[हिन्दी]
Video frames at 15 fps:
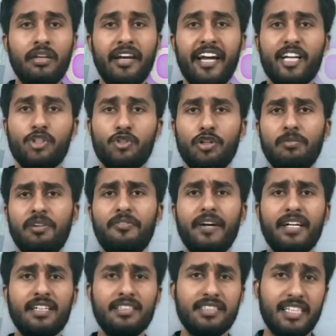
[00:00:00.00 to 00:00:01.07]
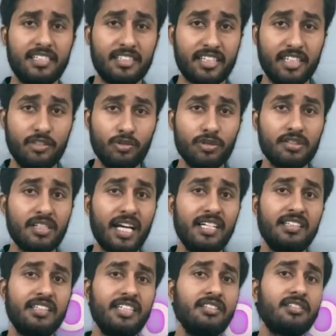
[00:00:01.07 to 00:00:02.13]
एक्चुअल में फैटल सेल्स का यूज
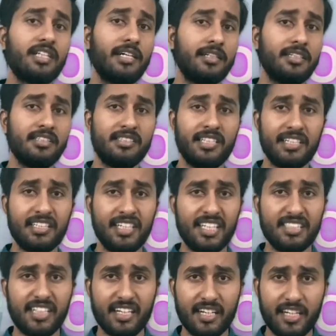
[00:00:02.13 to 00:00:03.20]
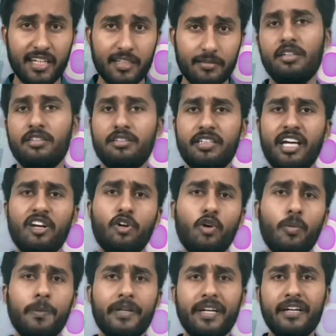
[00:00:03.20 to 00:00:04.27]
1930 से किया जा रहा है सेल को
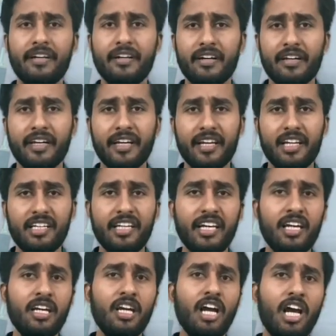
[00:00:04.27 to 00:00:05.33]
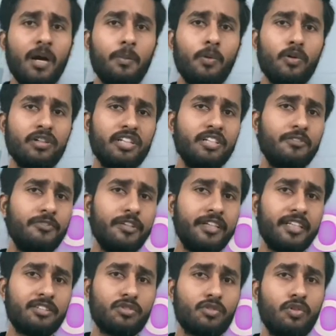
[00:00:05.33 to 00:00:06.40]
ऑप्टेंड करने के लिए अपोर्टेड
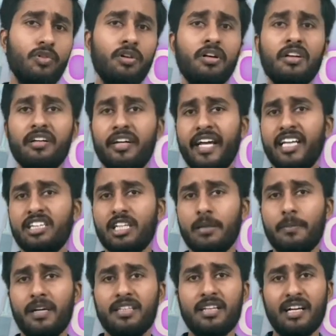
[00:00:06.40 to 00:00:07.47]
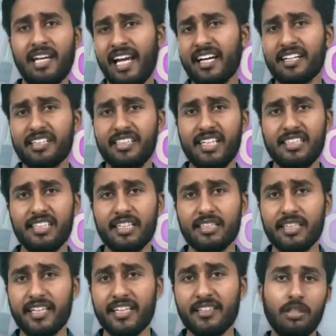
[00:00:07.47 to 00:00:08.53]
फीटस को डेथ के बाद कलेक्ट किया
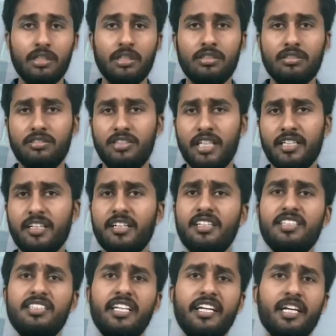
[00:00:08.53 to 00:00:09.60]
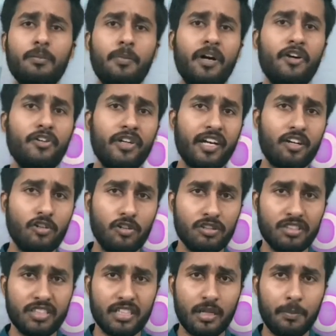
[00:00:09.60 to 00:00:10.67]
जाता है जनरली ये एक
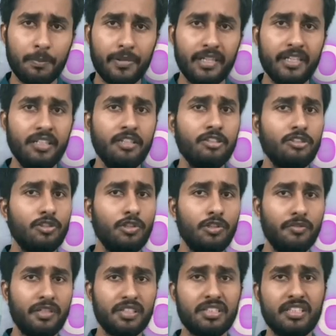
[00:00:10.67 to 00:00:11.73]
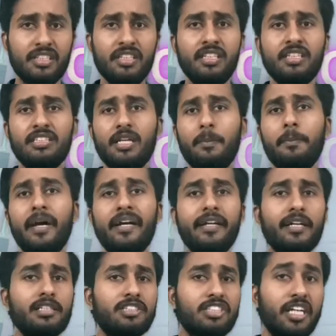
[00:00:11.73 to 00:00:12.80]
बायोटेक्नोलॉजी कंपनी यूनिवर्सिटी या
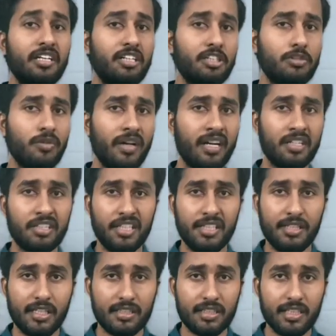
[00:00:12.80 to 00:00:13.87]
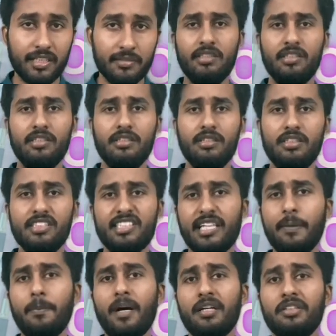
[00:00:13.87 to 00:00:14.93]
मेडिकल सेंटर द्वारा किया जाता है
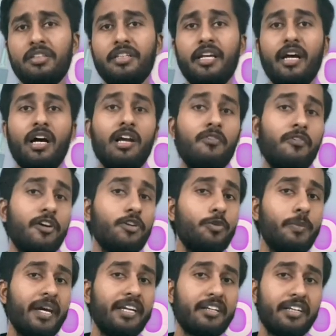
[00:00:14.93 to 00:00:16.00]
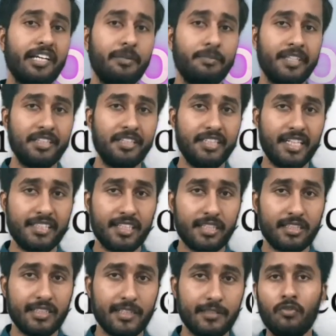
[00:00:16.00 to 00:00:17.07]
इसके बाद इन्हें अल्फा न्यूमेरिक नेम दिया
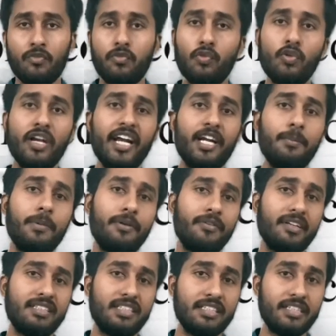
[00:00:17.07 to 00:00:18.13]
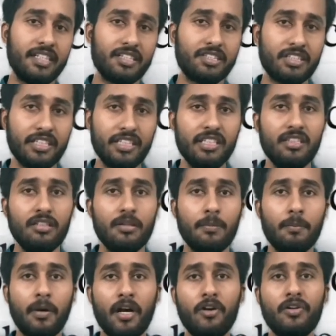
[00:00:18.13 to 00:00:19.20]
जाता है फूड एंड बीवरेज इंडस्ट्री
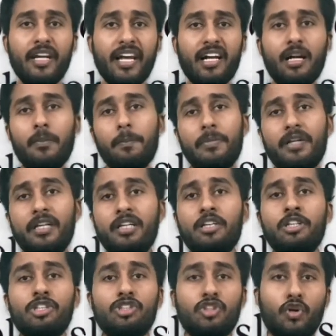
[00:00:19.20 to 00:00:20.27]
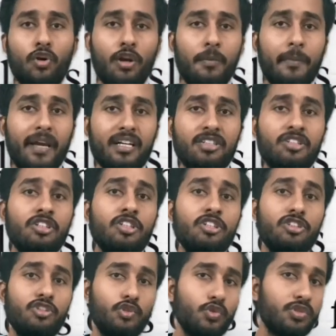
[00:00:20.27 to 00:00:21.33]
बायोटेक कंपनी सोनेमैक्स
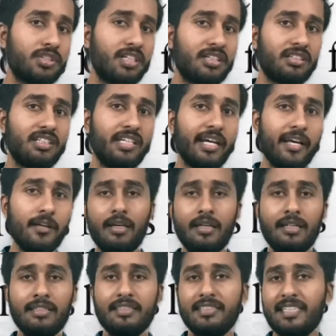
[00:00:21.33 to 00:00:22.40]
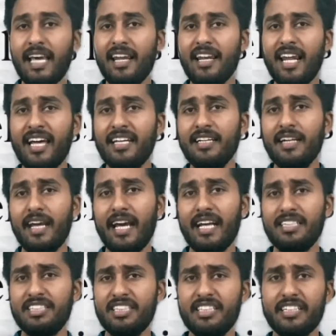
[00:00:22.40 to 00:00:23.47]
यूज करती है सेल लाइन
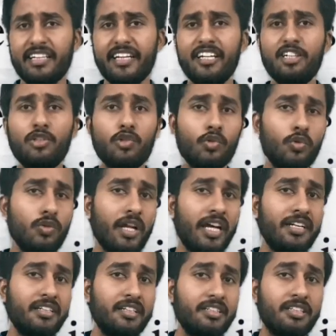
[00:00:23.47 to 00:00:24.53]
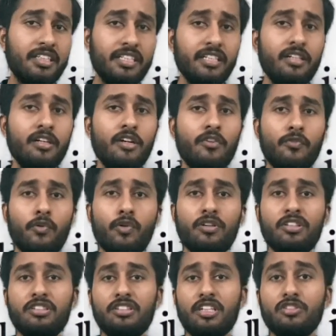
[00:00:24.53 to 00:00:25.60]
एच ई के टू नाइनटी थ्री फॉर
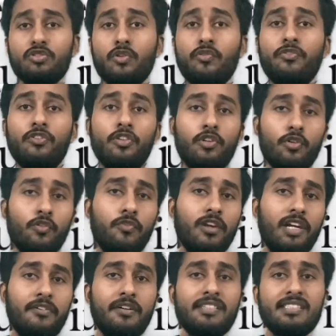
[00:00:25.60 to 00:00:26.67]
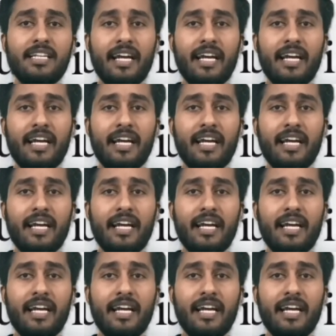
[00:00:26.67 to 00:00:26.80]
रिसर्च ऑफ न्यू फ्लेवर्स